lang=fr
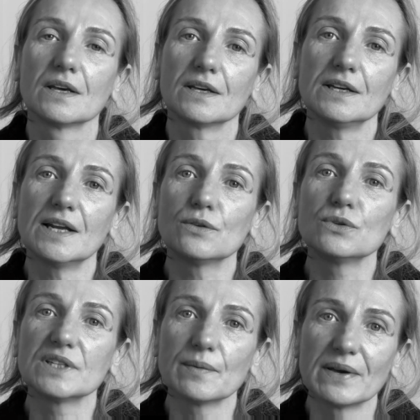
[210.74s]
Et la
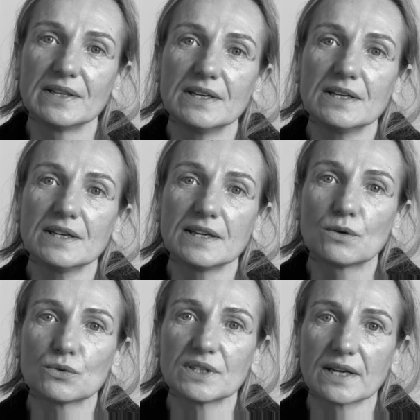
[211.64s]
deuxième année est
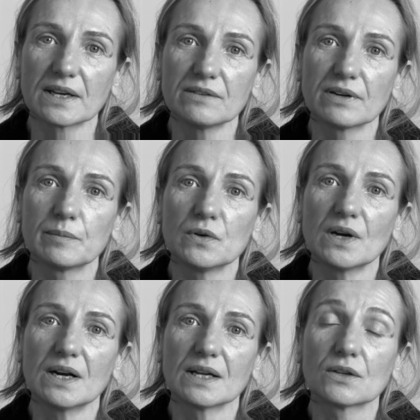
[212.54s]
consacrée vraiment
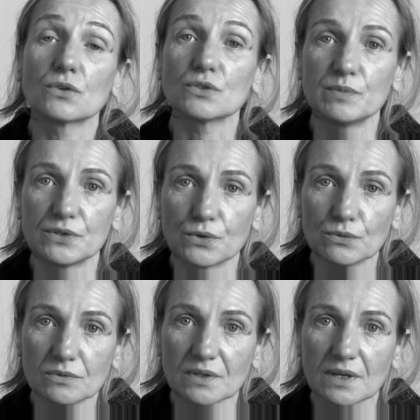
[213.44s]
à la
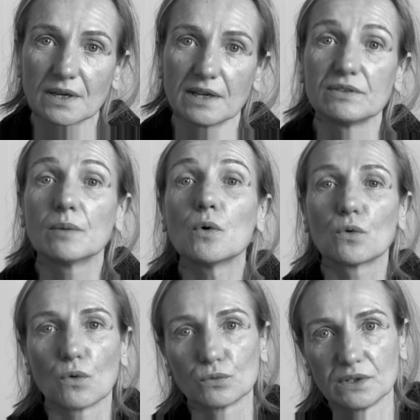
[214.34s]
transmission. Évidemment,
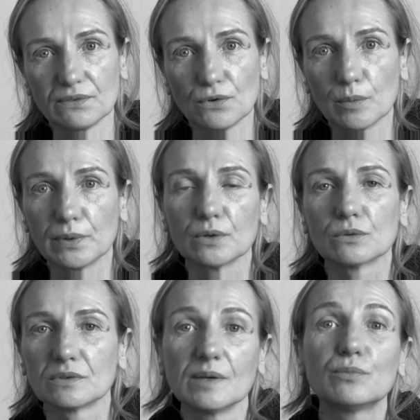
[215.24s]
on développe et
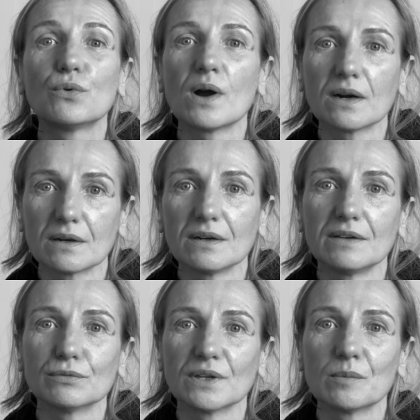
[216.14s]
on déploie les
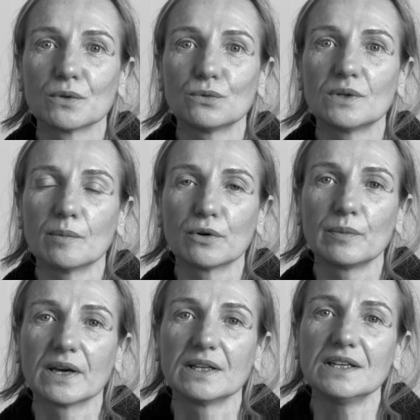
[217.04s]
fondamentaux de la
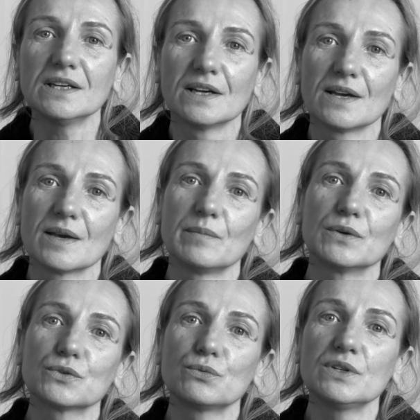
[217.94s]
première année, mais
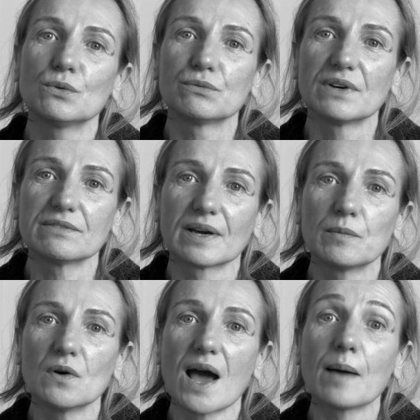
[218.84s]
ensuite, on va
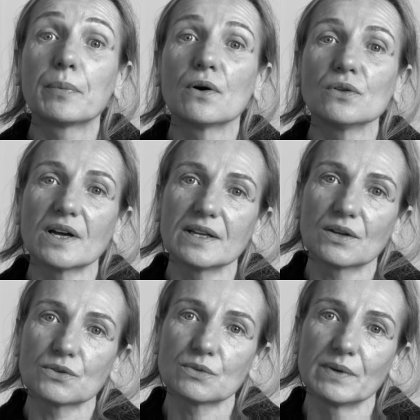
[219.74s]
vraiment apprendre à les
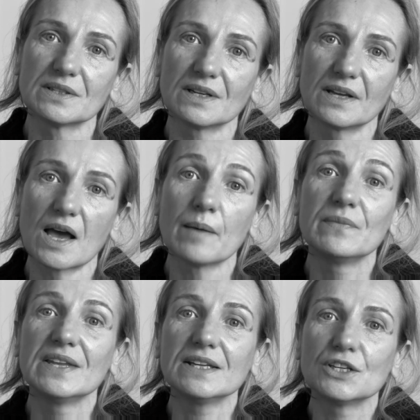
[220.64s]
transmettre, c'est-à-dire
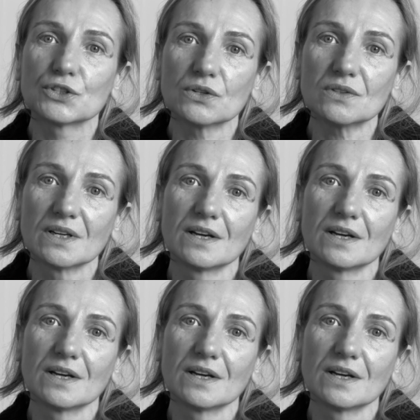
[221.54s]
amener des gens